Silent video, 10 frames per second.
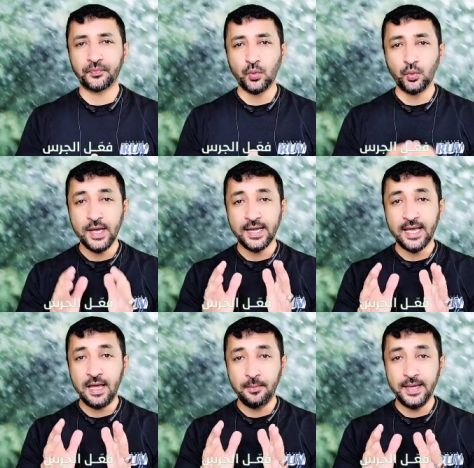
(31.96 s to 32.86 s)
هناك
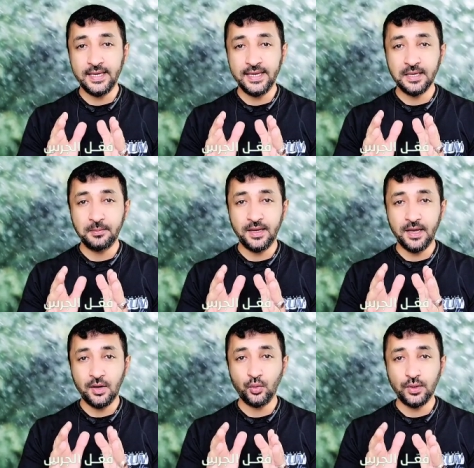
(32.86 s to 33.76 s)
أعمال يجب
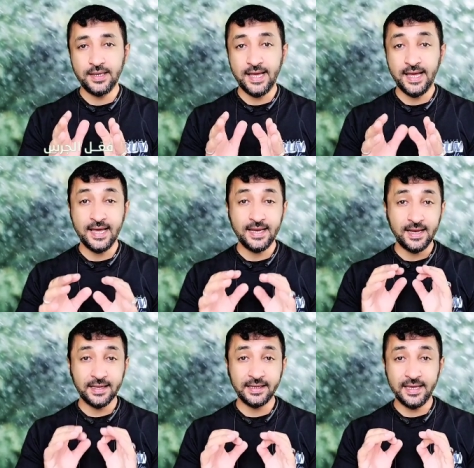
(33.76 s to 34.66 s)
على أخونا النحال
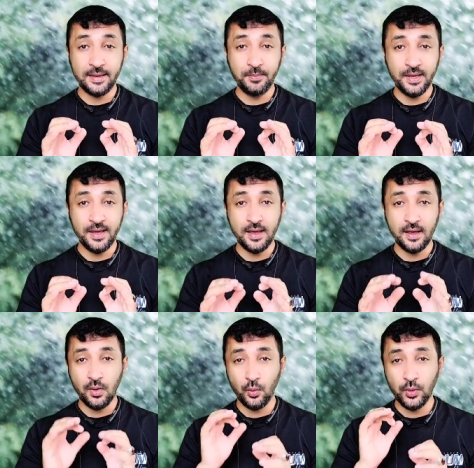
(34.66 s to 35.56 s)
القيام بها